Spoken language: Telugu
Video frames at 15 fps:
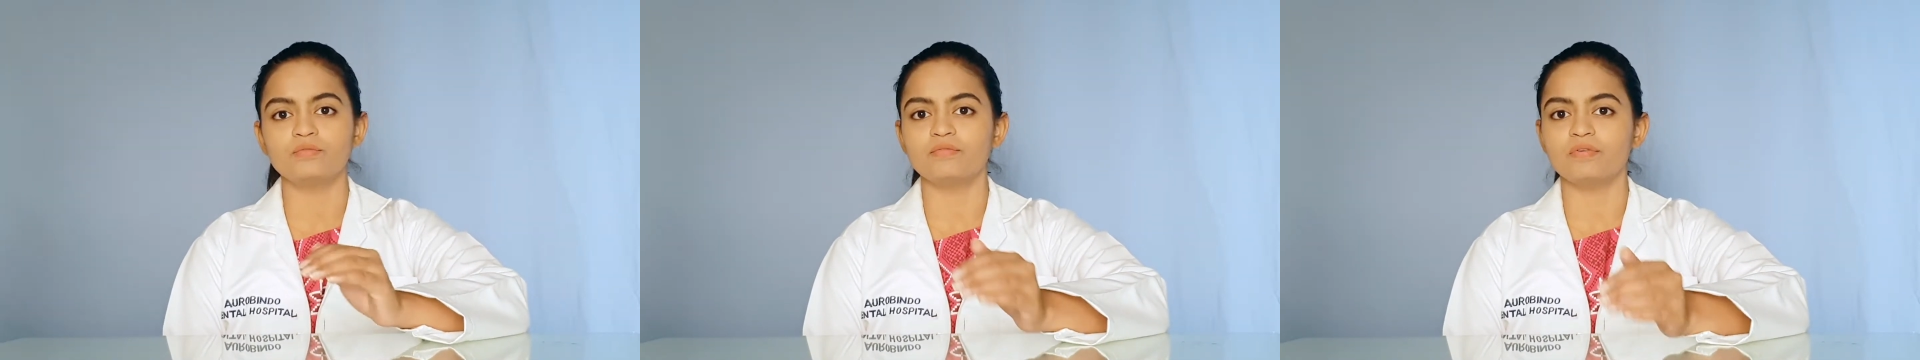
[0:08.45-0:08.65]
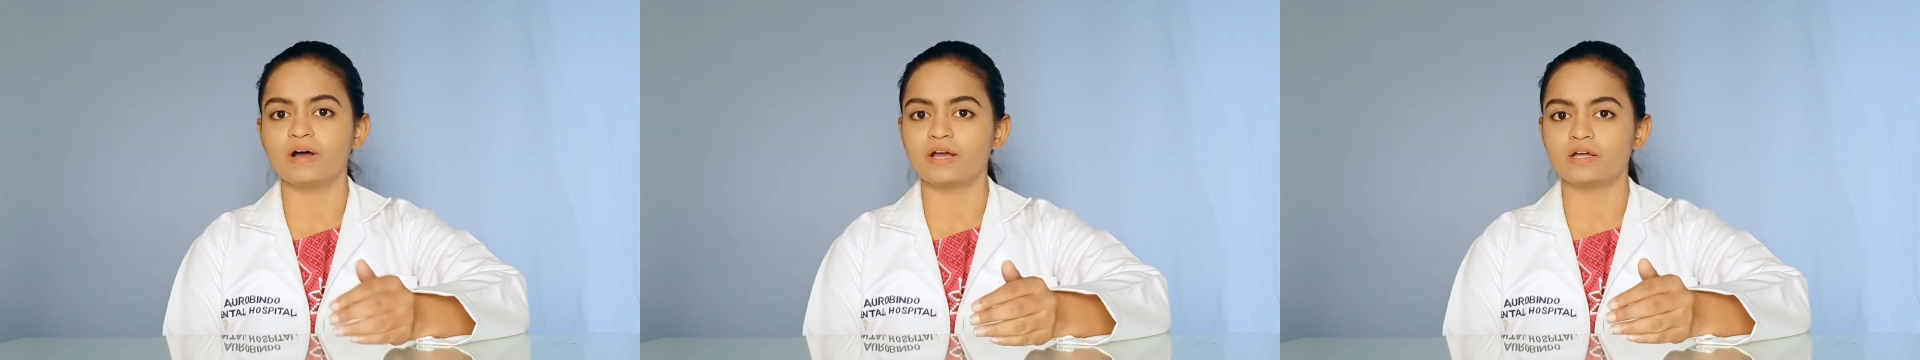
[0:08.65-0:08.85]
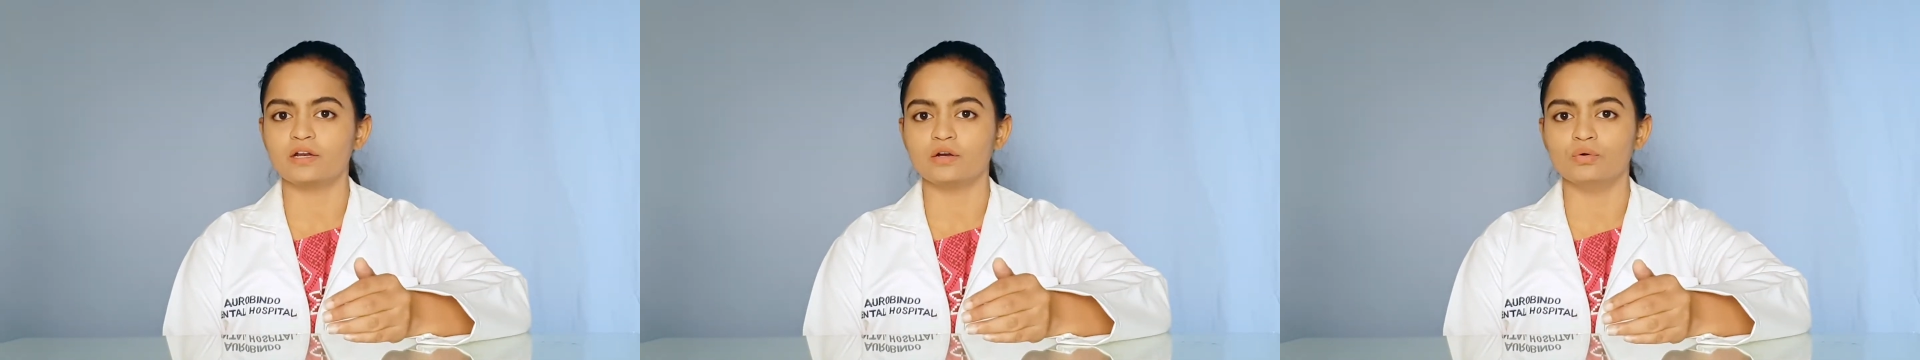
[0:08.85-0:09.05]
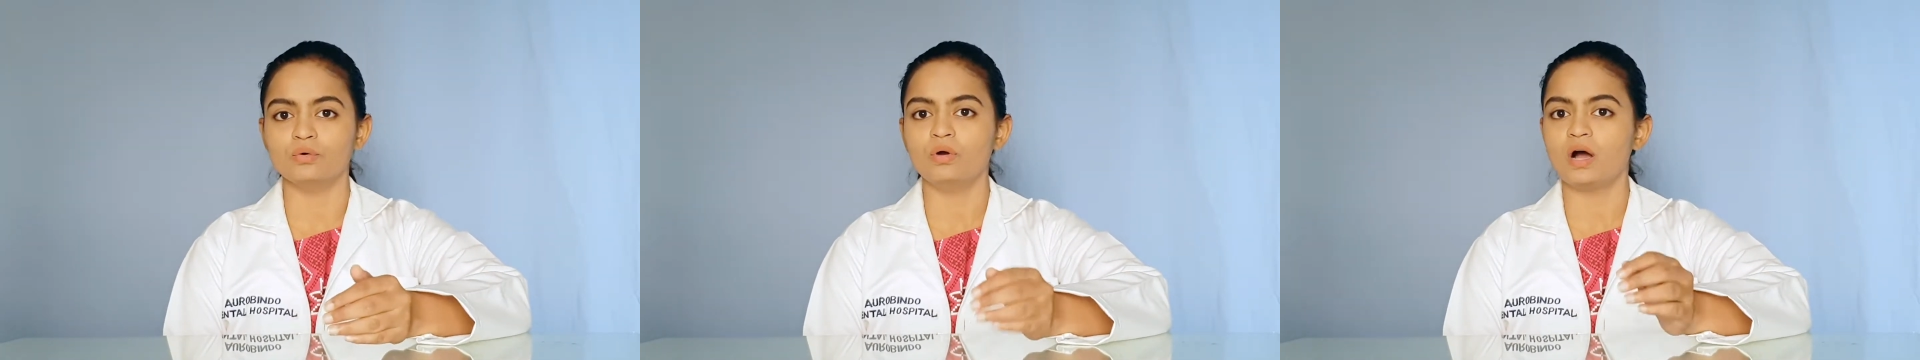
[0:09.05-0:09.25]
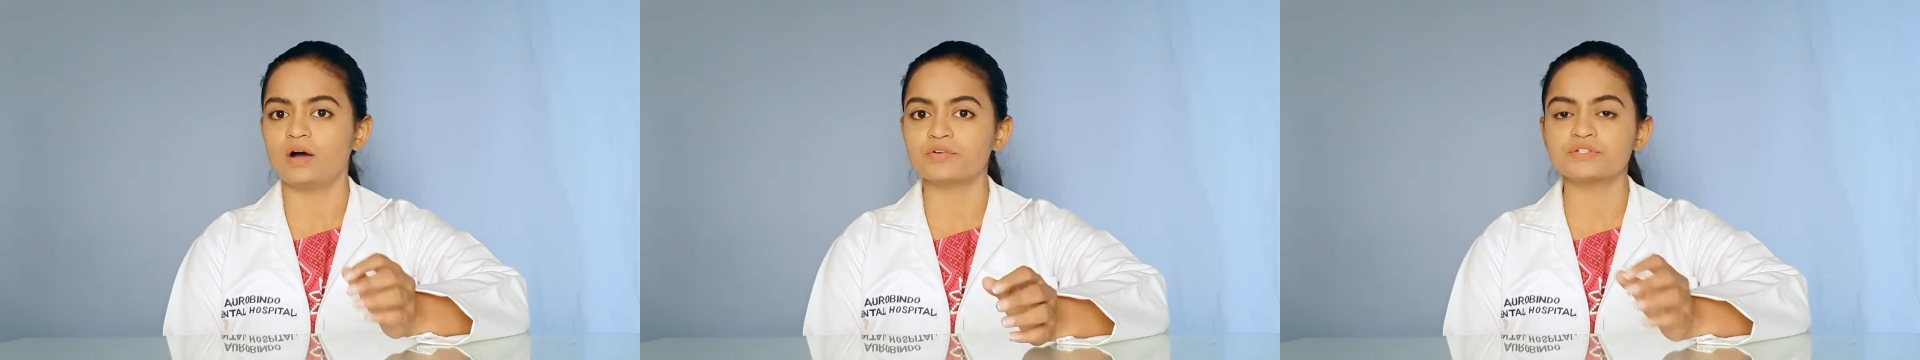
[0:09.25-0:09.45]
వైర్లు
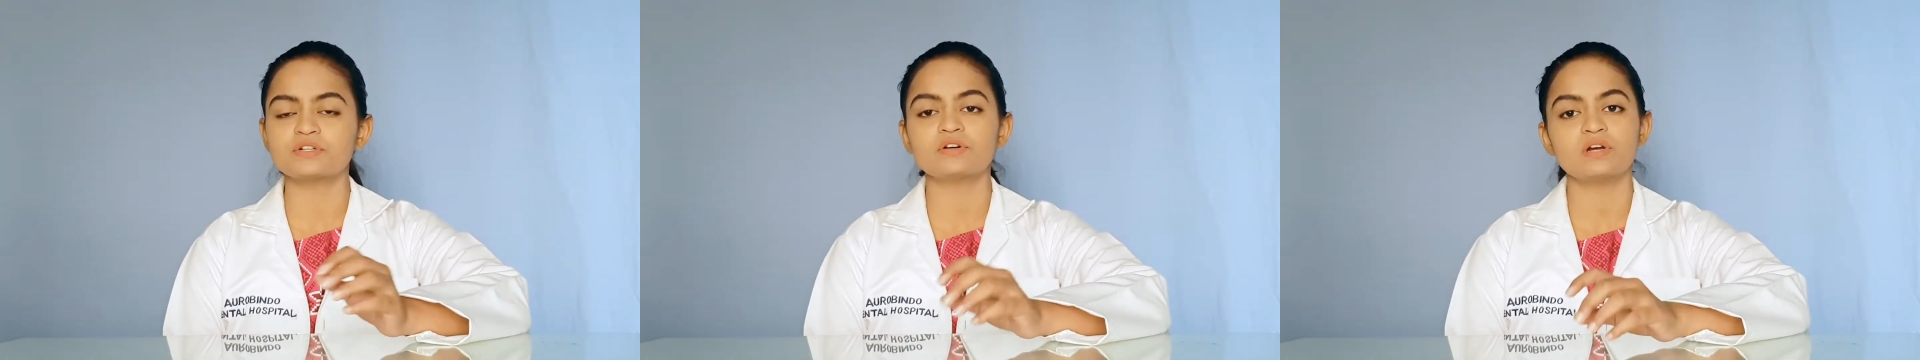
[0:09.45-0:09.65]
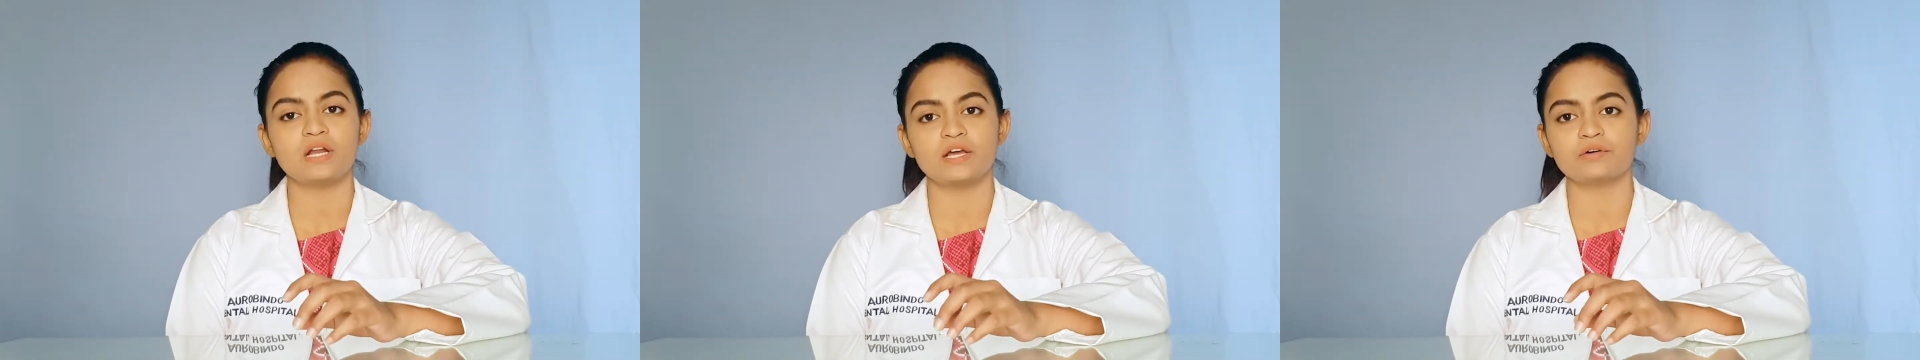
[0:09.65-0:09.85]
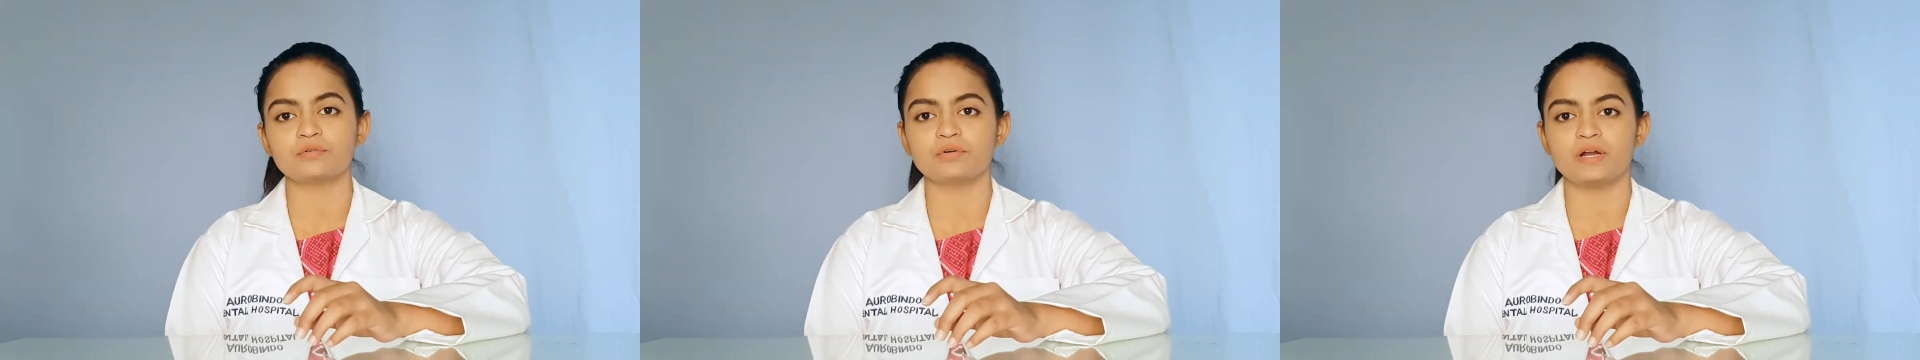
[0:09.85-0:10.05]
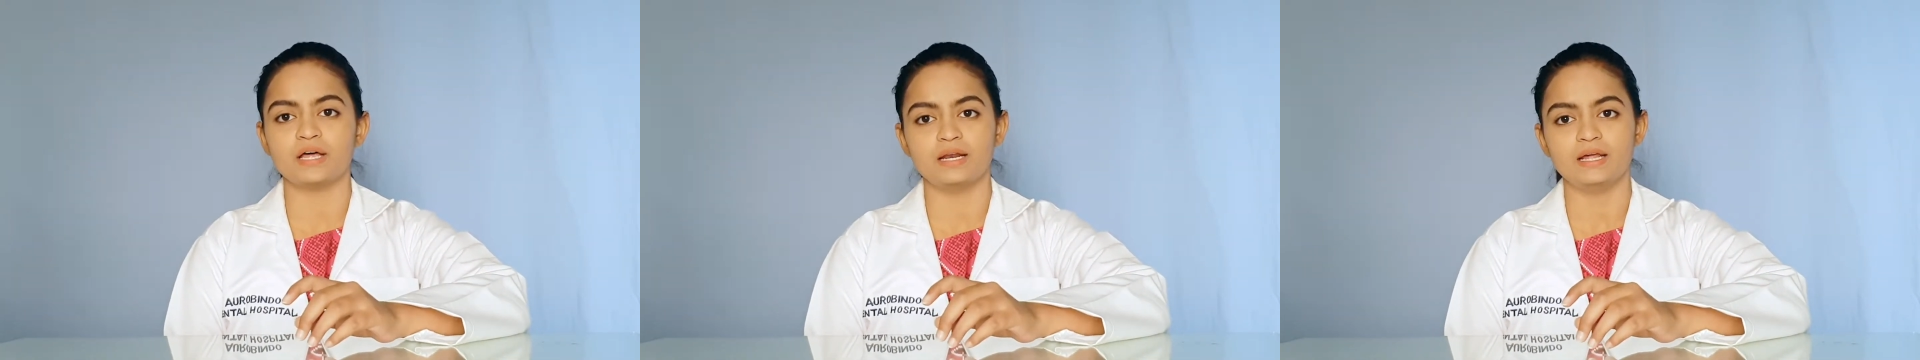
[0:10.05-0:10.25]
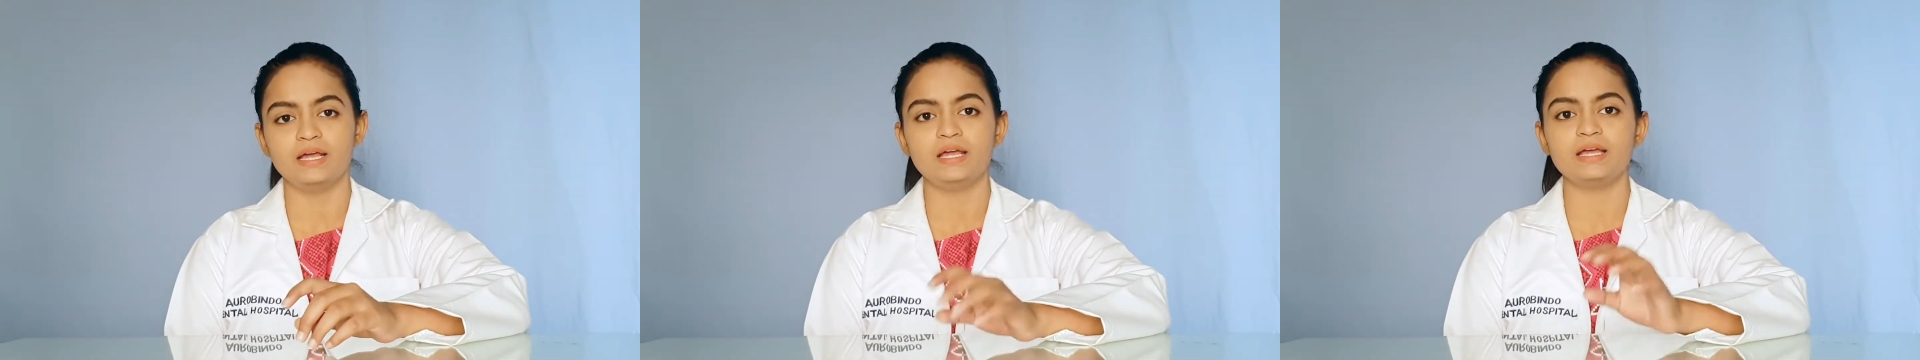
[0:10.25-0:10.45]
అవసరం
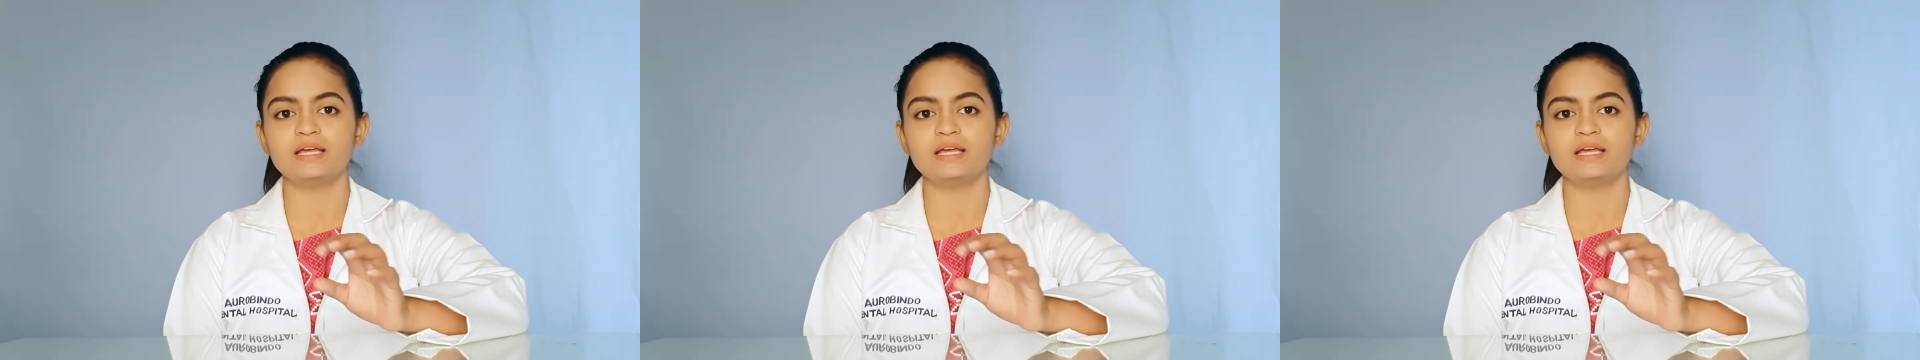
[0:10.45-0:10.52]
లేకుండానే